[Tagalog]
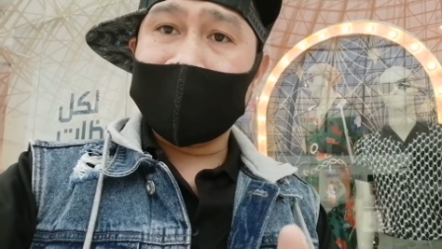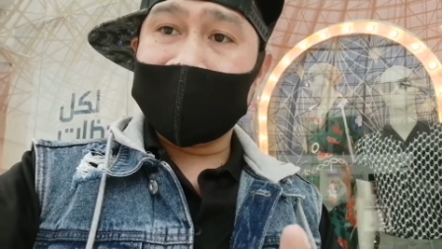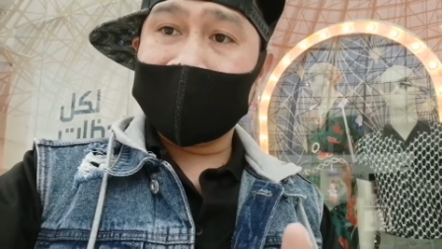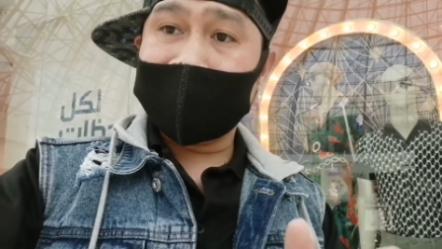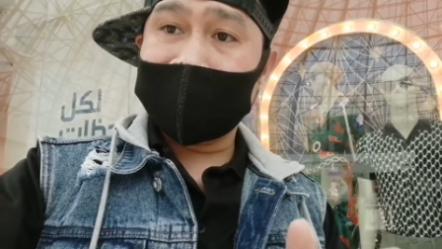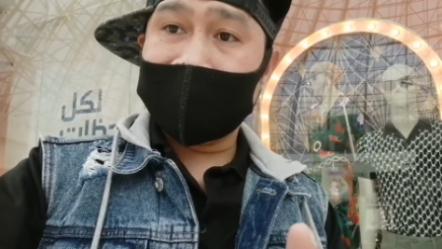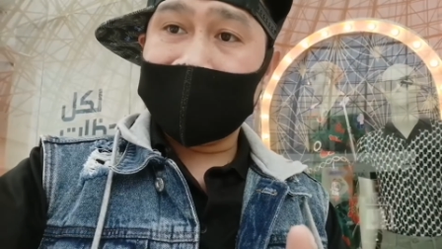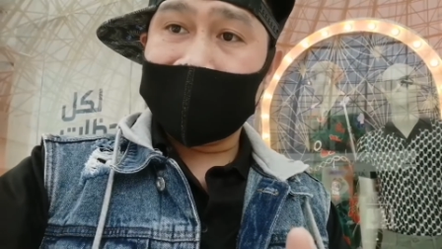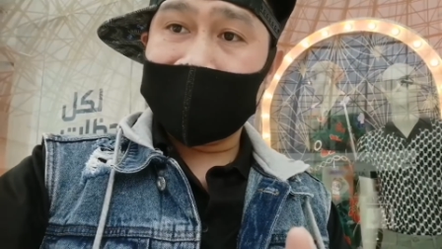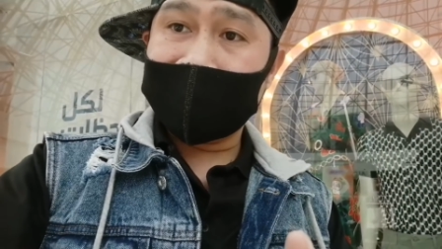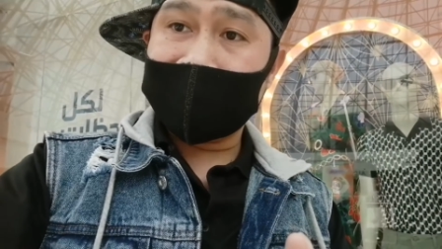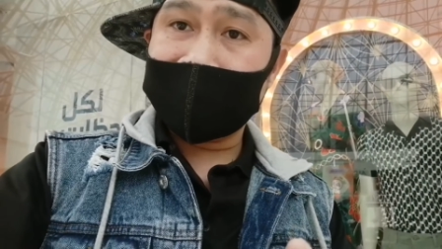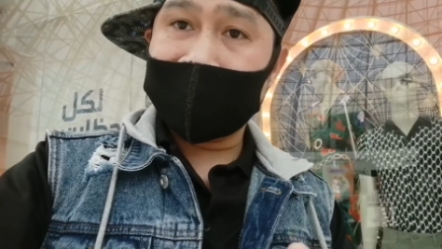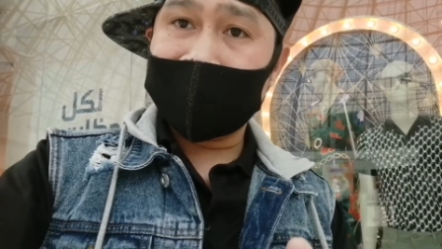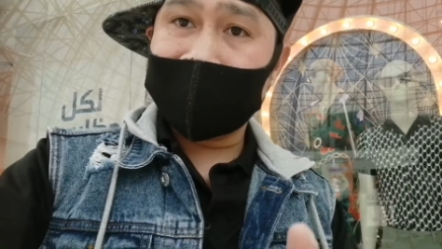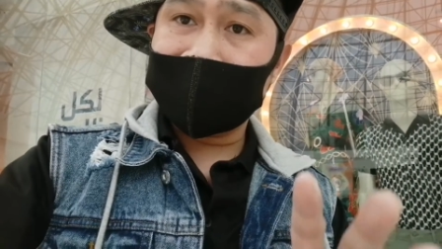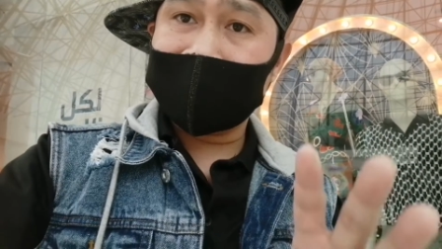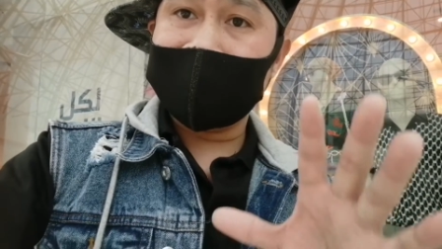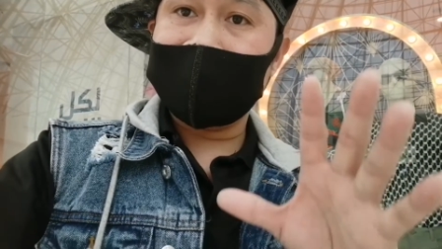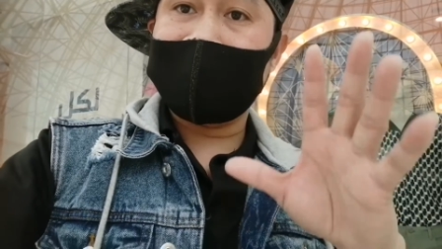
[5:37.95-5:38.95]
magandang
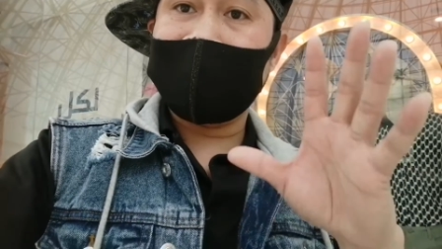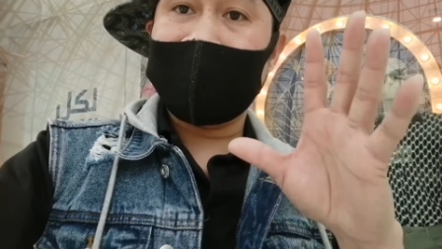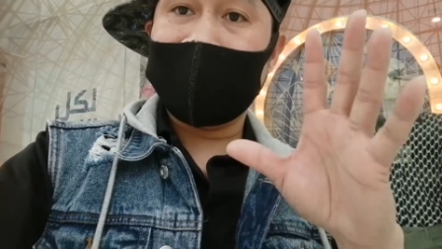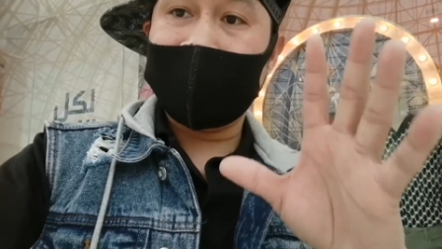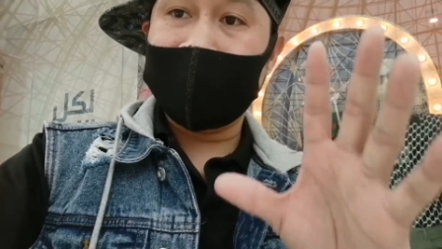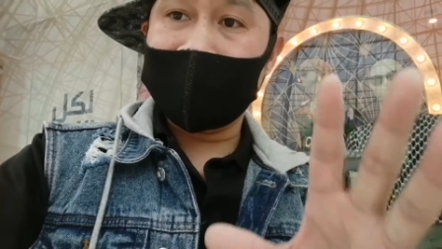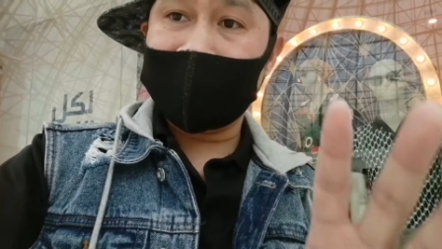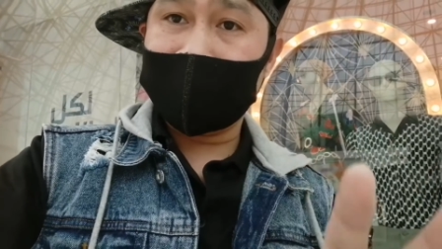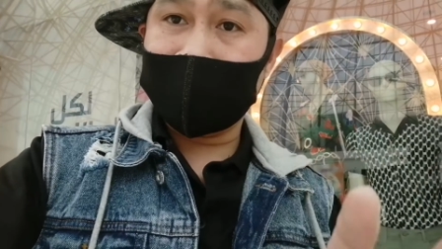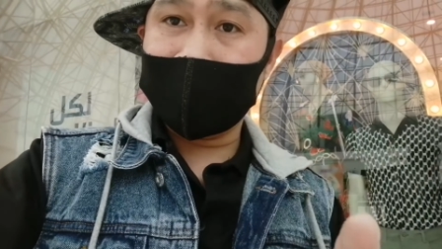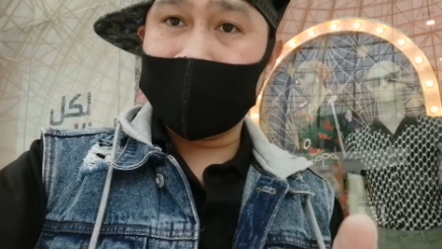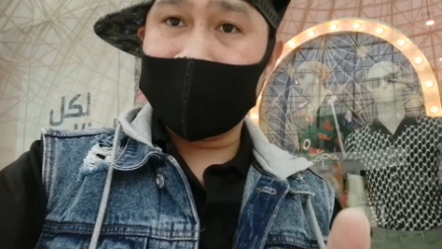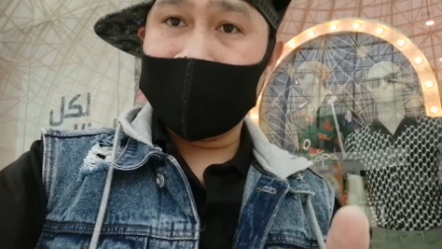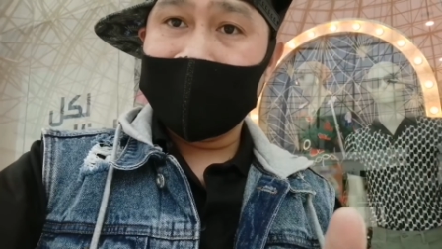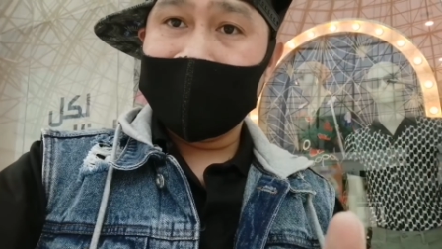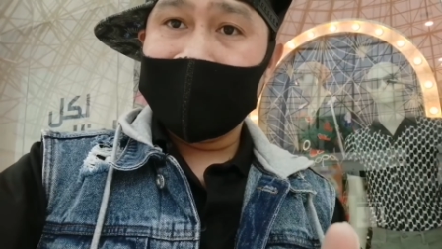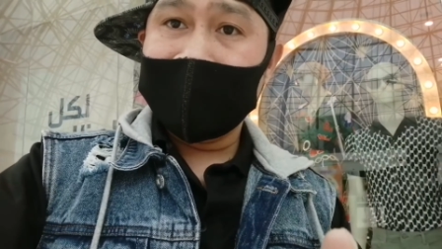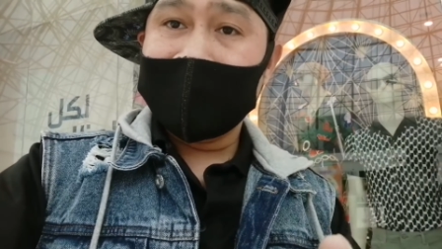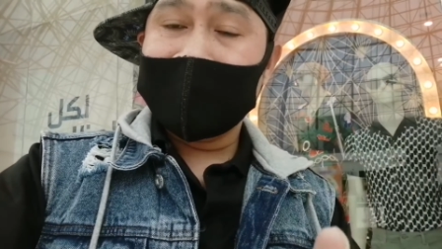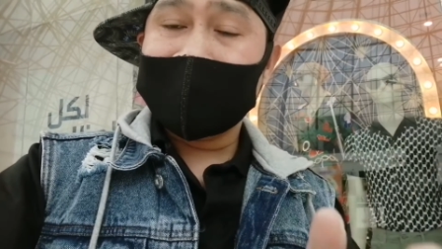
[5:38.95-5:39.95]
araw at God bless po